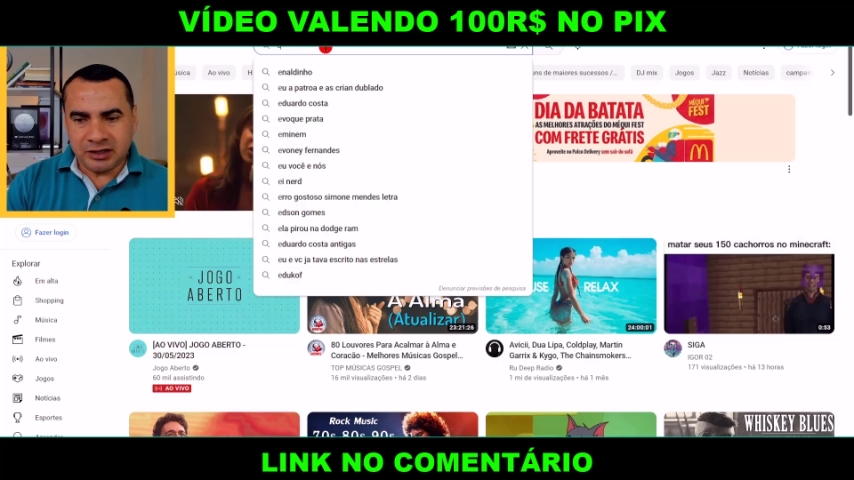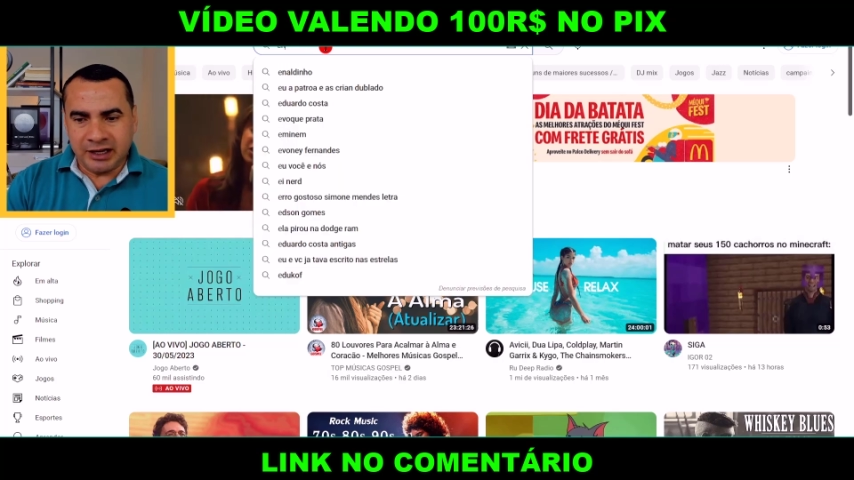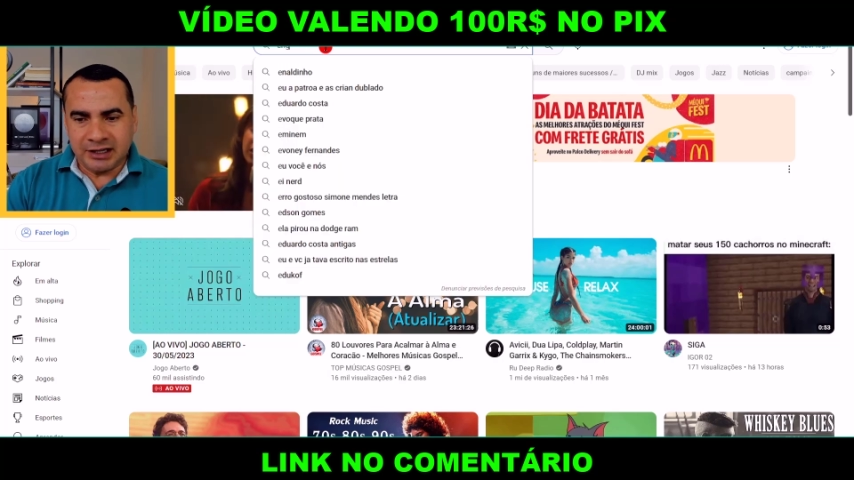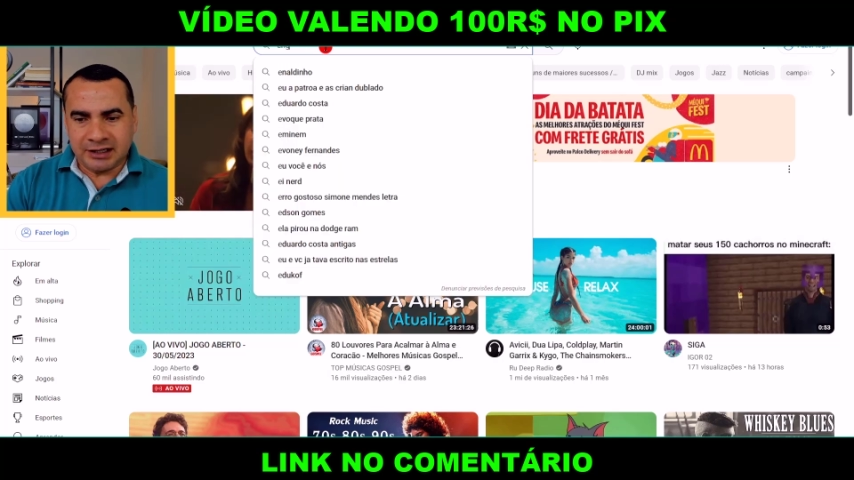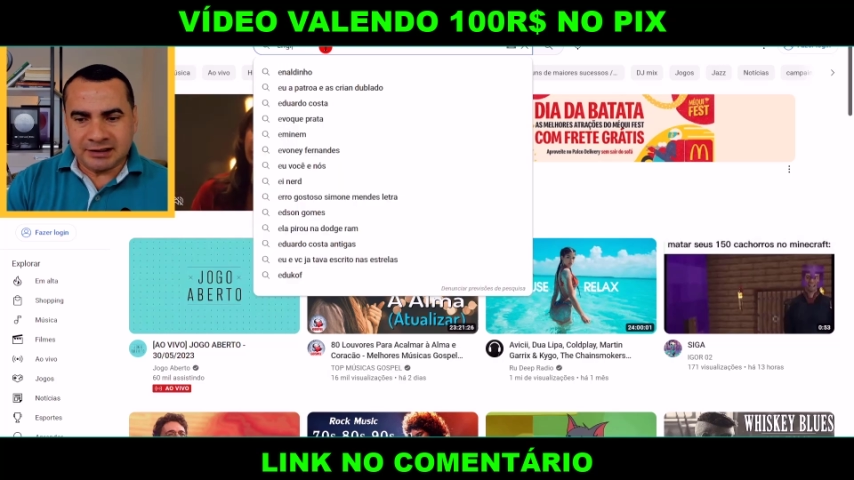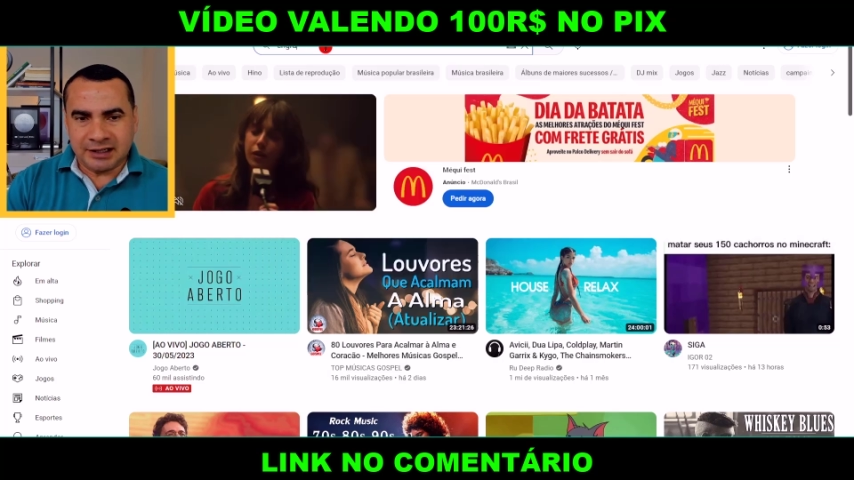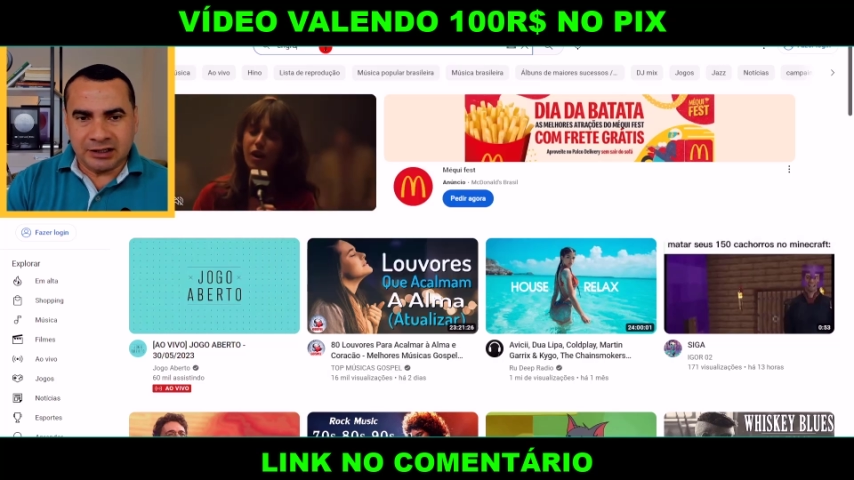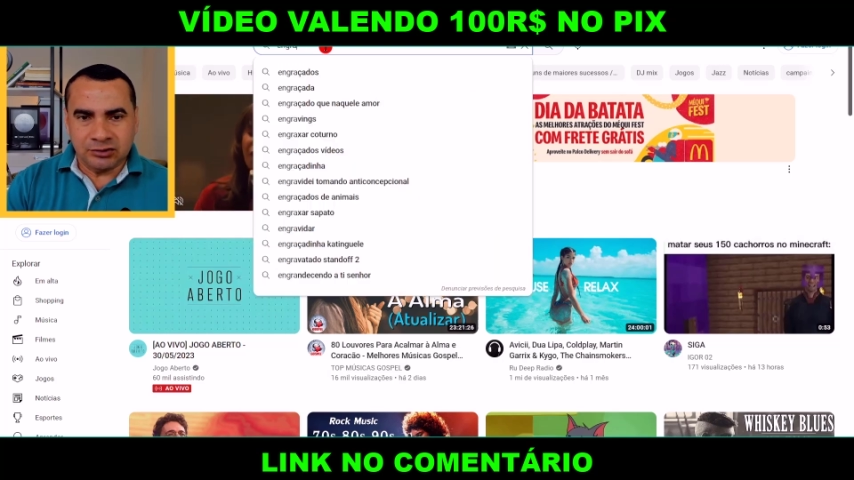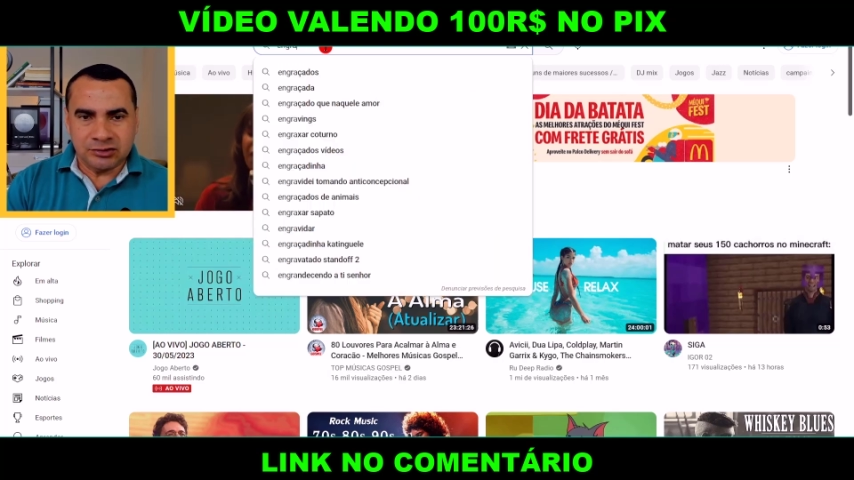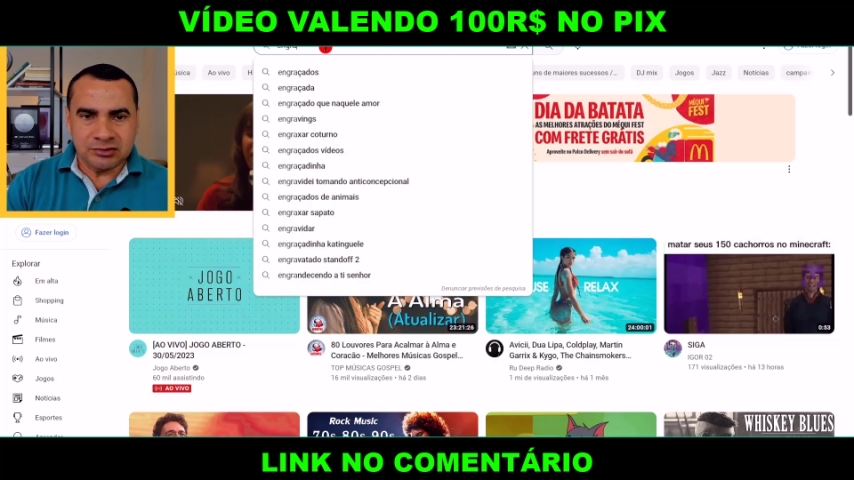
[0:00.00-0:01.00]

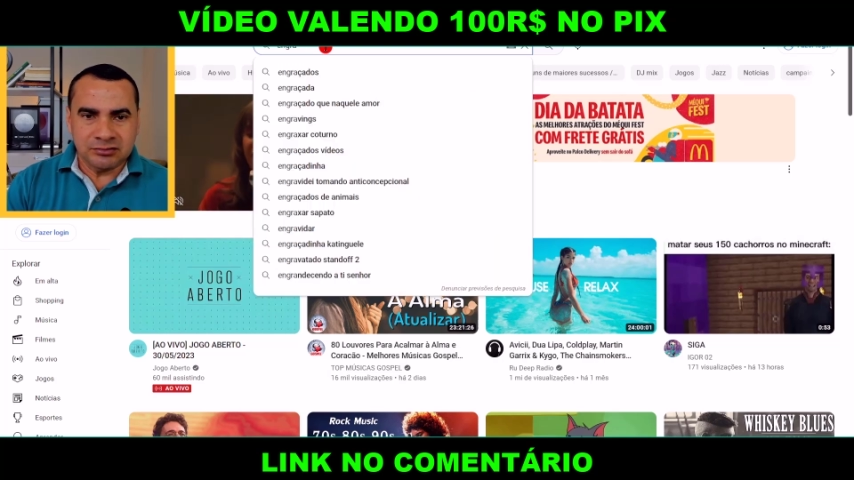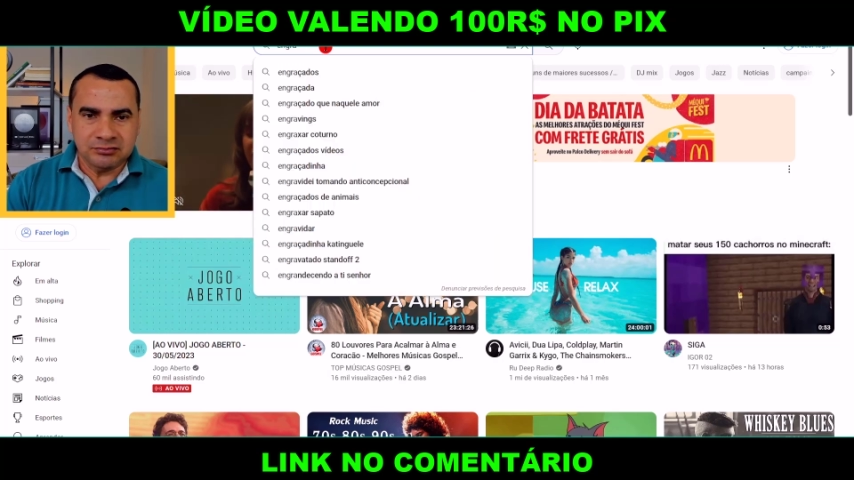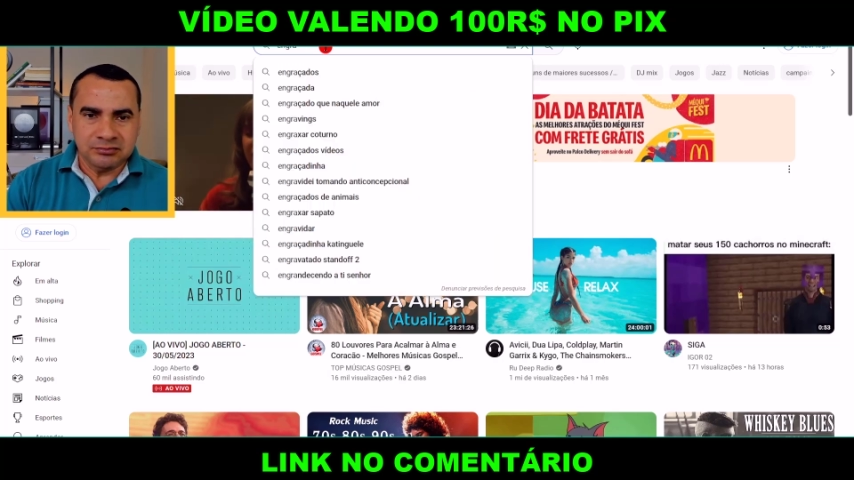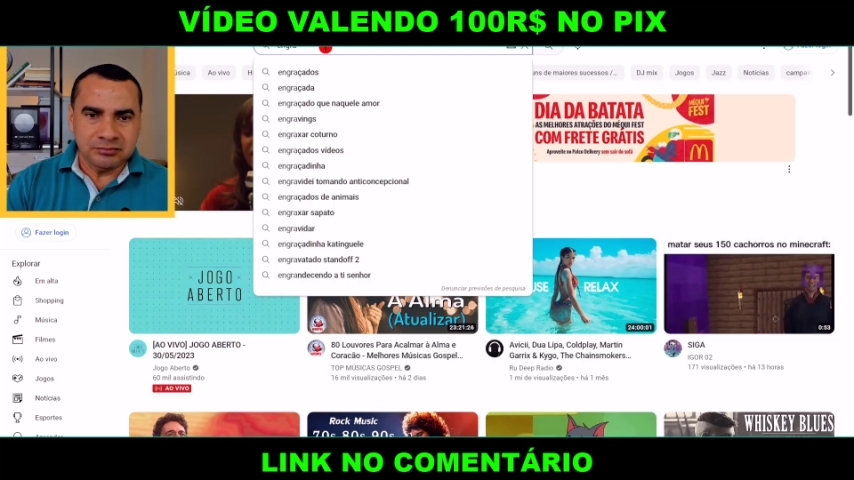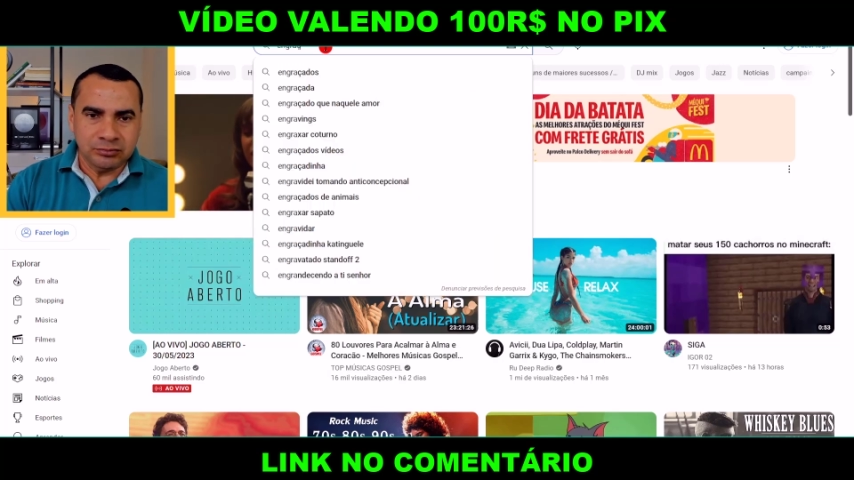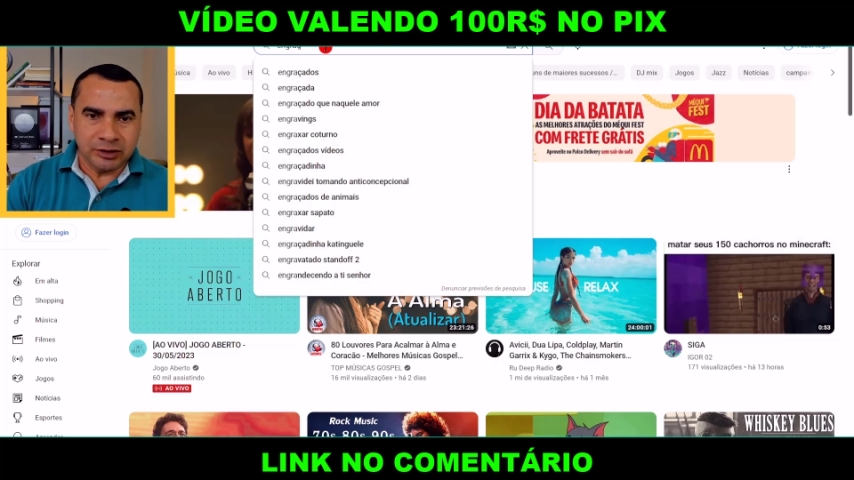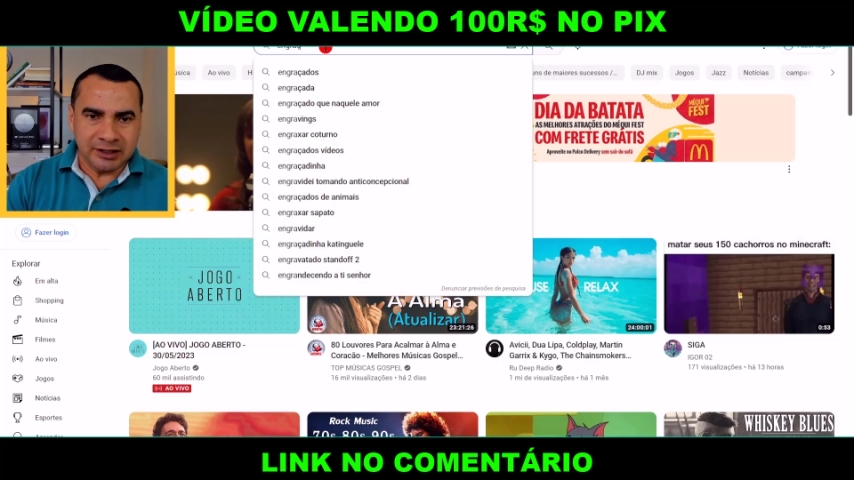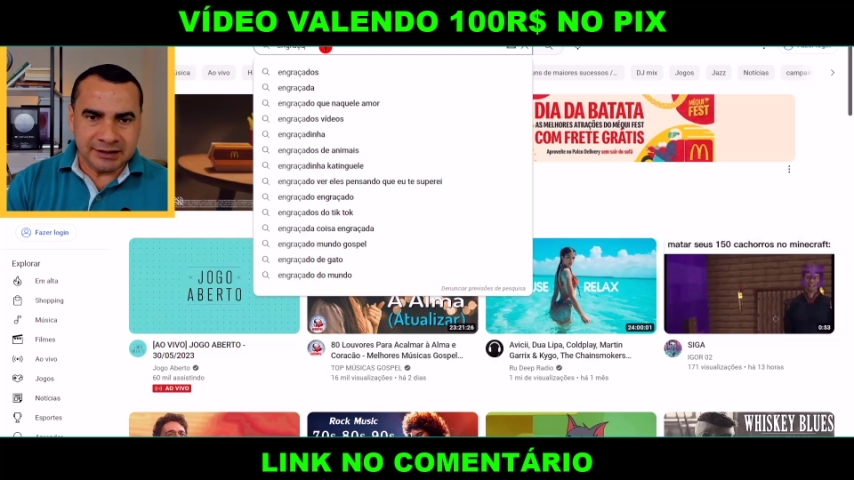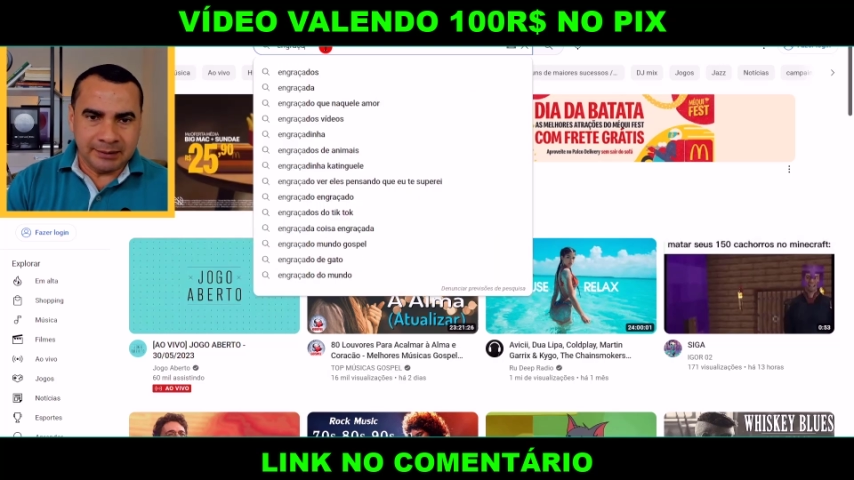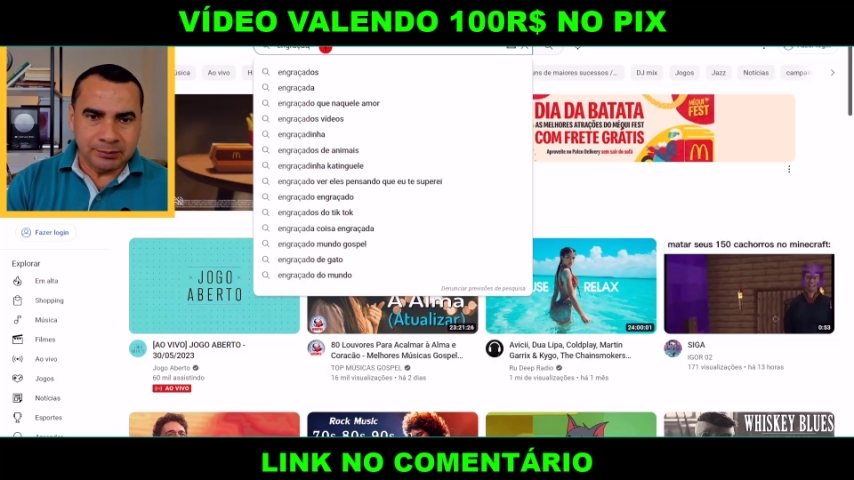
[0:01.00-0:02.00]
engraçados, por
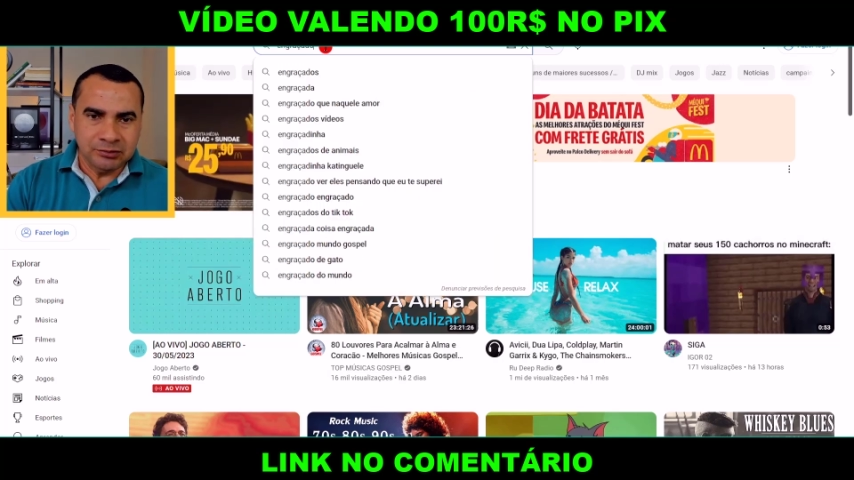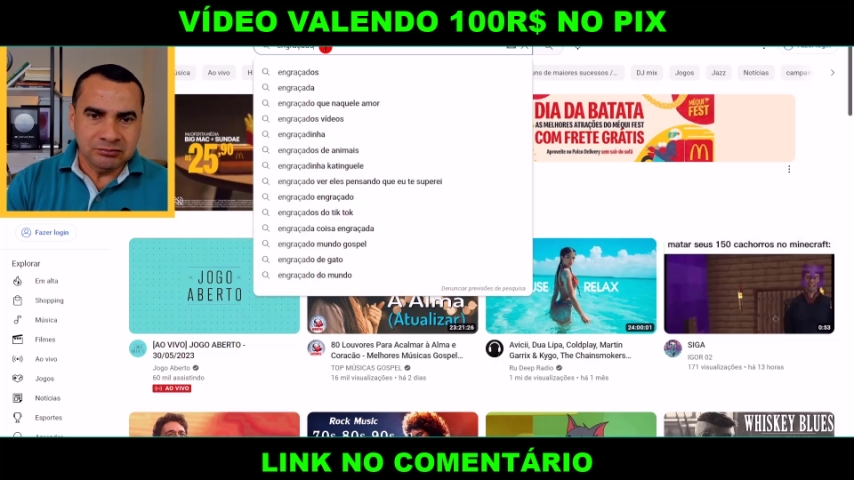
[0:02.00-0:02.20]
exemplo,